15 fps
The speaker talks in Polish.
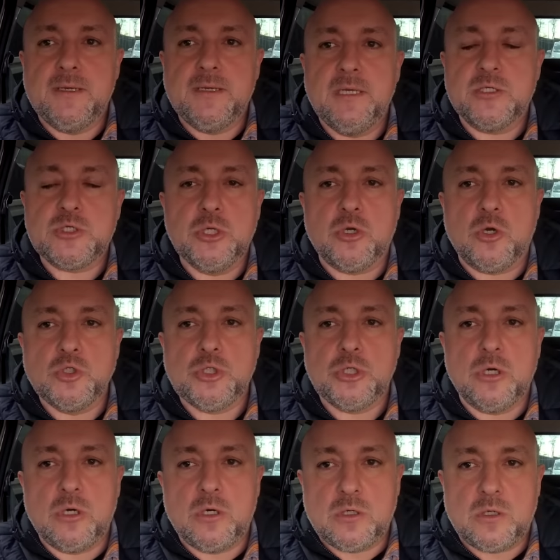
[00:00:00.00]
jeśli chodzi
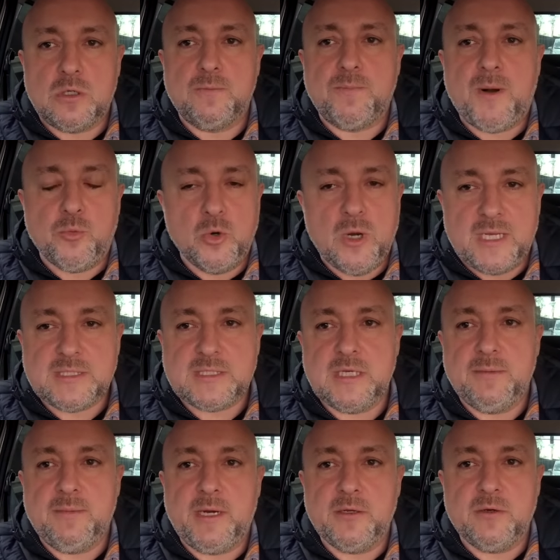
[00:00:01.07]
o
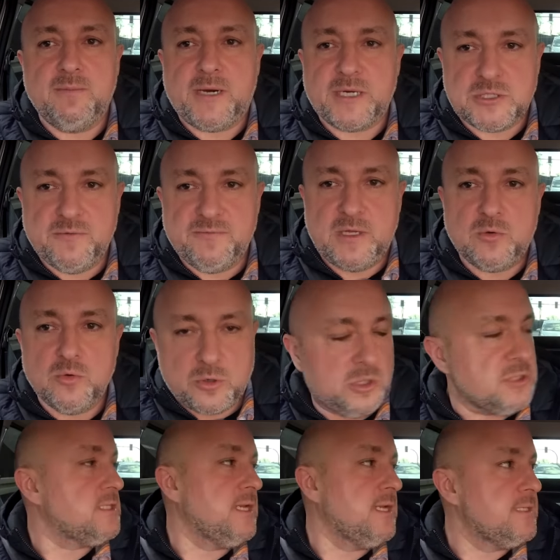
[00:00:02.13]
populację mają bardzo wielu
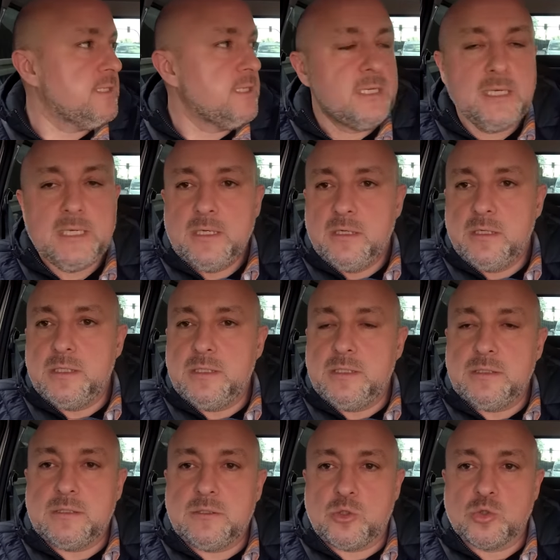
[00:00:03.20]
Rosjan,
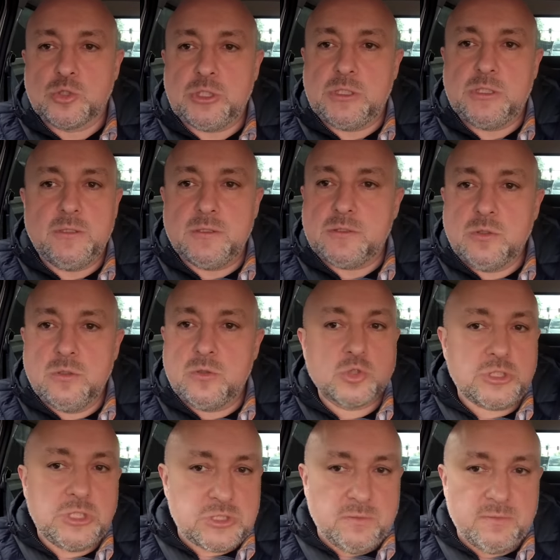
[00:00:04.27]
Y, którzy
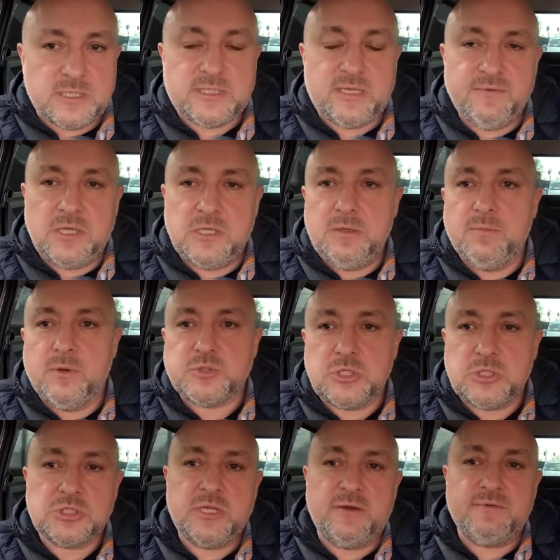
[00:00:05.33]
różnie są nastawieni, bo
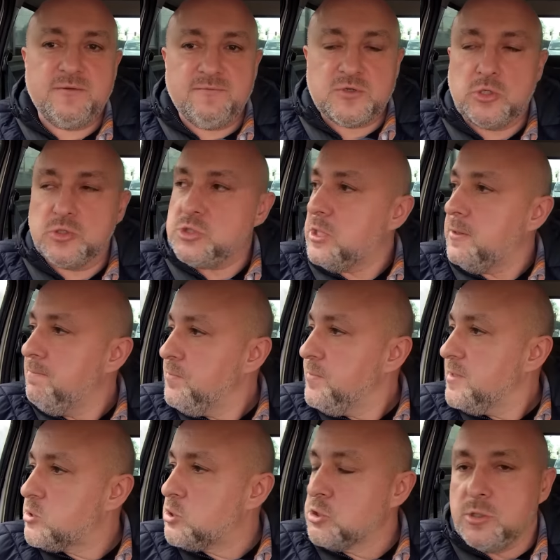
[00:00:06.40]
przecież nawet w rządzie
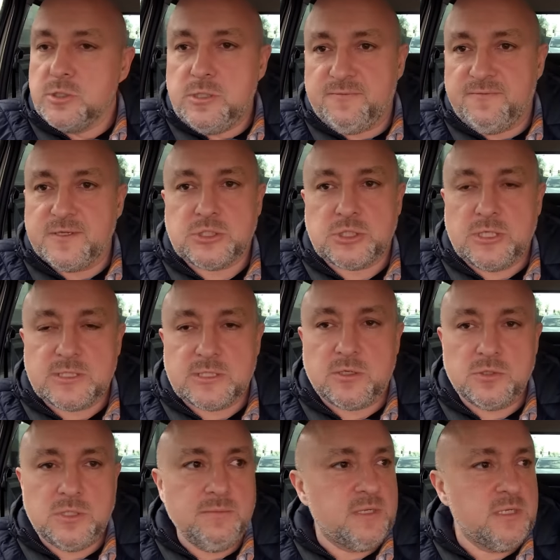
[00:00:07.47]
czy to Litwy, czy
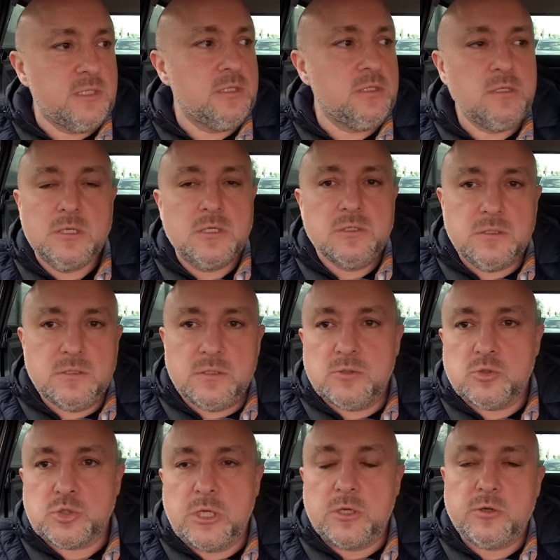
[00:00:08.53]
Estonii byli y,
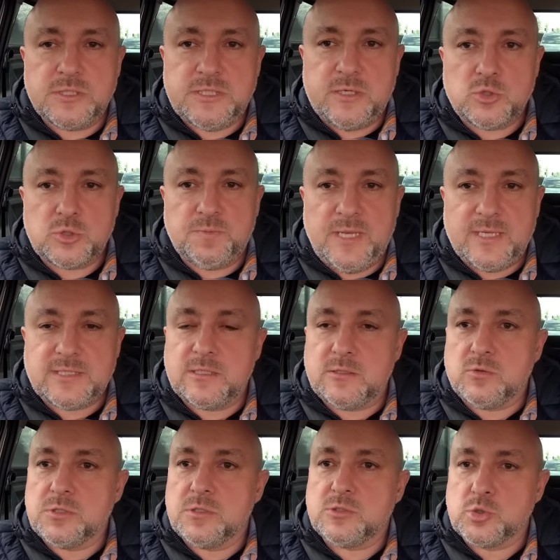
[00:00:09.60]
różnego rodzaju szpiedzy,
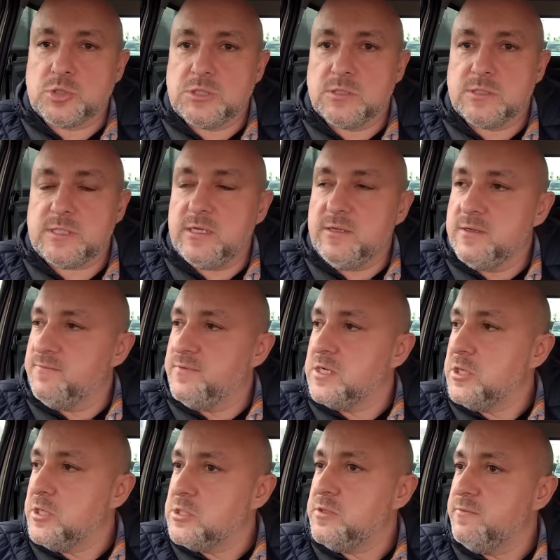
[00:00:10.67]
którzy zostali
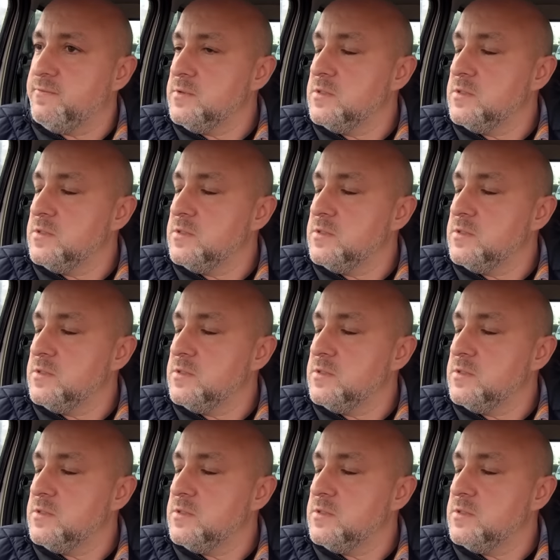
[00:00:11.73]
wykryci